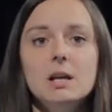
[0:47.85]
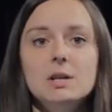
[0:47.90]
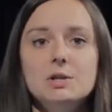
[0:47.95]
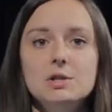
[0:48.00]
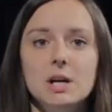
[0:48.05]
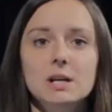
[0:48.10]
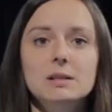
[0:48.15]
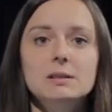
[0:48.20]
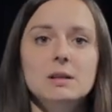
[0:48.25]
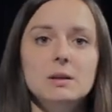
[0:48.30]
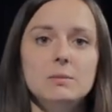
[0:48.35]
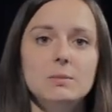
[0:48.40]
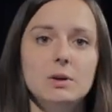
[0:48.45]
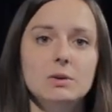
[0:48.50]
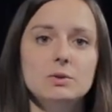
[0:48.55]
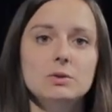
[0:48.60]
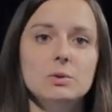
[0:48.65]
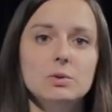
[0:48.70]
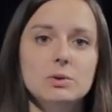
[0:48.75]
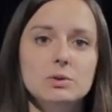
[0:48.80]
часто
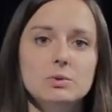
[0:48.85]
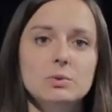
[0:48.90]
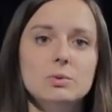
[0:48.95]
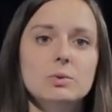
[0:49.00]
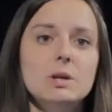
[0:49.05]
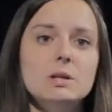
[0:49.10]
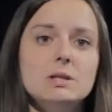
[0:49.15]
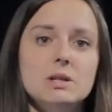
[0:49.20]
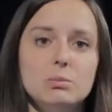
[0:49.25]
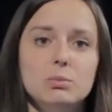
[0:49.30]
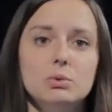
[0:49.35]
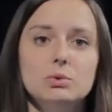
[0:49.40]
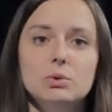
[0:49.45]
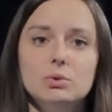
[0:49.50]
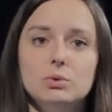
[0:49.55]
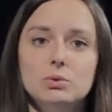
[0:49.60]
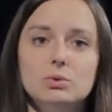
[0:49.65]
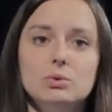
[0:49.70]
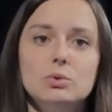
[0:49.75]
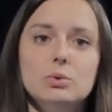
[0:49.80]
имеют сложную и
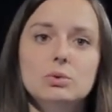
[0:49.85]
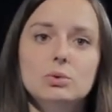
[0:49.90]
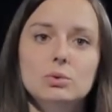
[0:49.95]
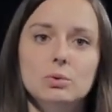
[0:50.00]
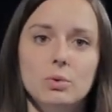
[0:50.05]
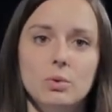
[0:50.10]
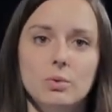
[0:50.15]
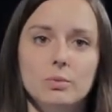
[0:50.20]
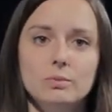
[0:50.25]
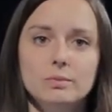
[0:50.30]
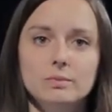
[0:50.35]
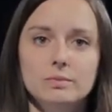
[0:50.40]
запутанную структуру.